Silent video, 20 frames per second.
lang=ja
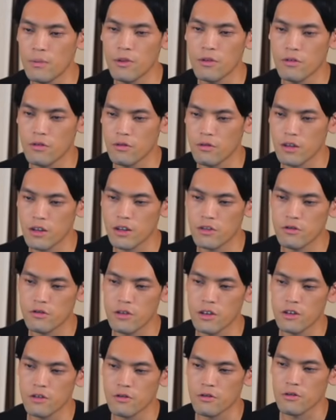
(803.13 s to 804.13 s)
妙に
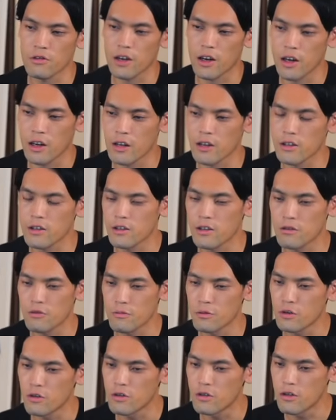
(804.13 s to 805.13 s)
充電速度は速いんですけ
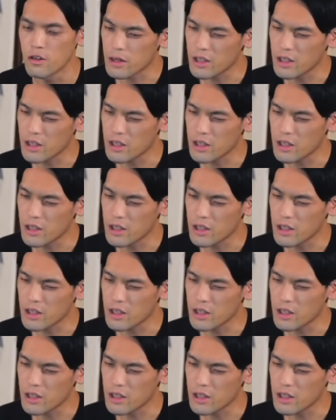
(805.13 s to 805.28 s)
ども、